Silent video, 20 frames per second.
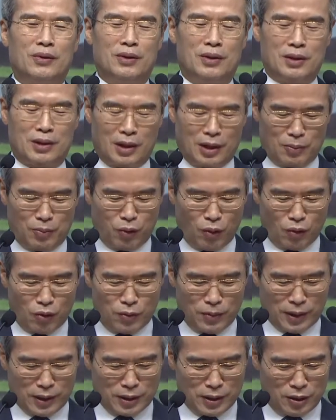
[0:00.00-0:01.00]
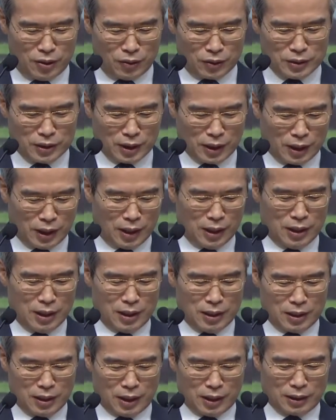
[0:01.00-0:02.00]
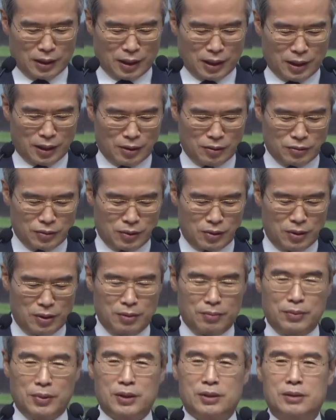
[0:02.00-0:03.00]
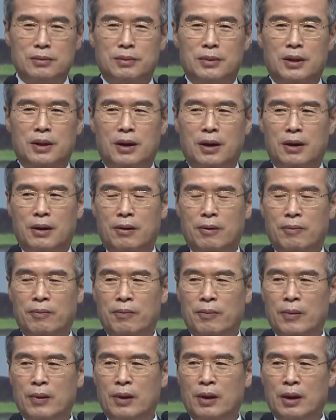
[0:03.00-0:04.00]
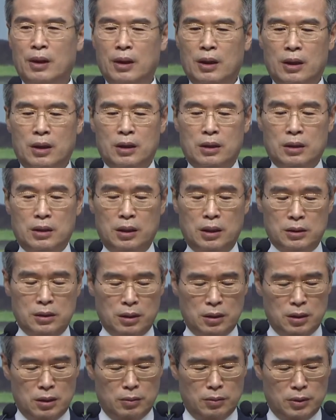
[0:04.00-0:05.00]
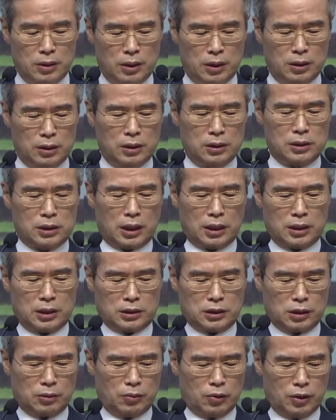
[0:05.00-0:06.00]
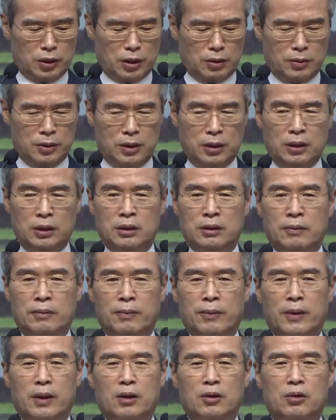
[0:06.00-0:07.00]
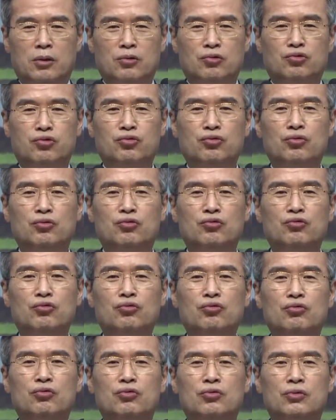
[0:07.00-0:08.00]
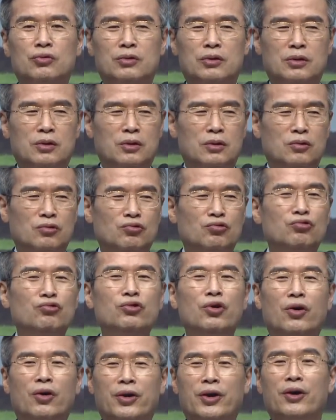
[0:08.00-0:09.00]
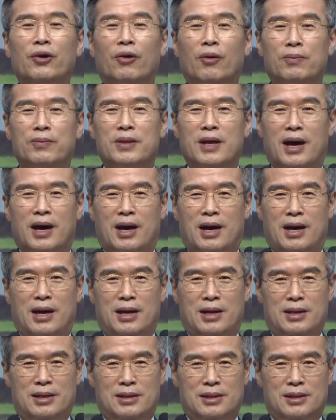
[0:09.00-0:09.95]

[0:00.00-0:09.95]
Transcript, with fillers: 다 복을 받는 역사가 나타나는 줄 믿습니다. 그래서 여러분 이 은사의 특징 뭐냐면은 구, 우, 우열이 없다.